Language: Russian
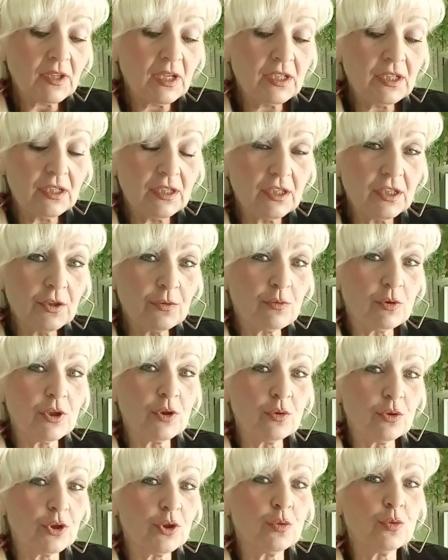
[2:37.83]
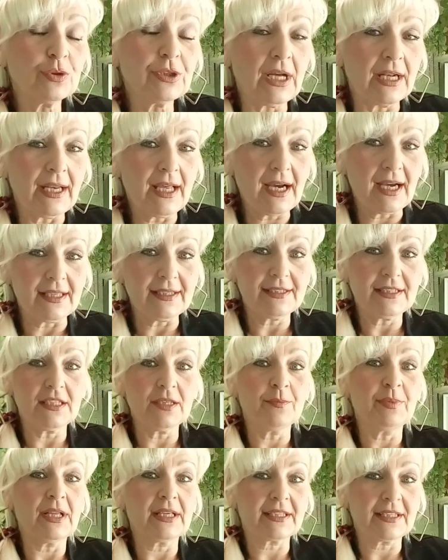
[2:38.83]
и, и, и удалять,
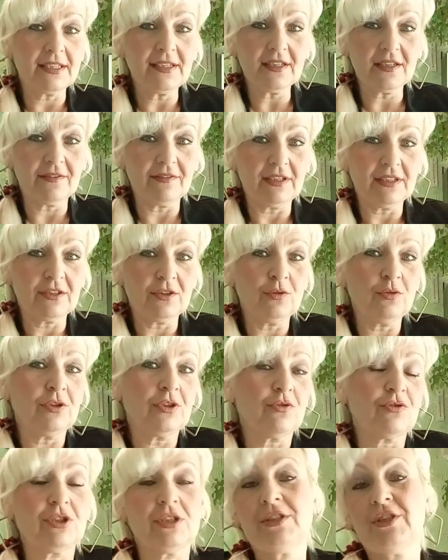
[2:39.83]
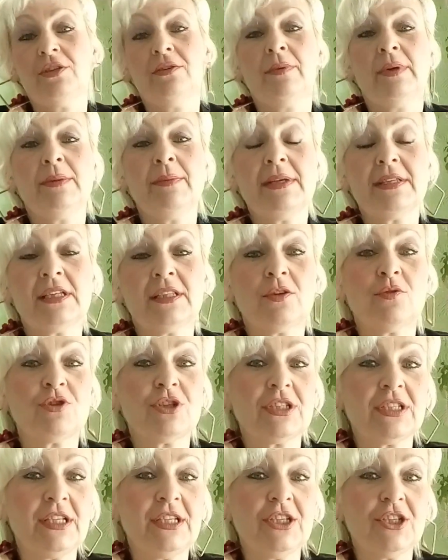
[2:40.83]
и блокировать, но ну, это уже, ну, понимаете, это
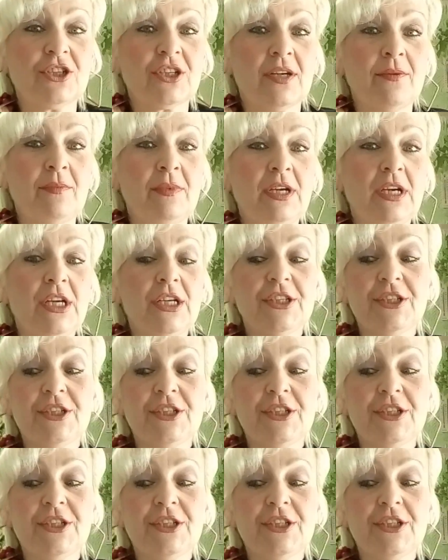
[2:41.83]
уже слишком.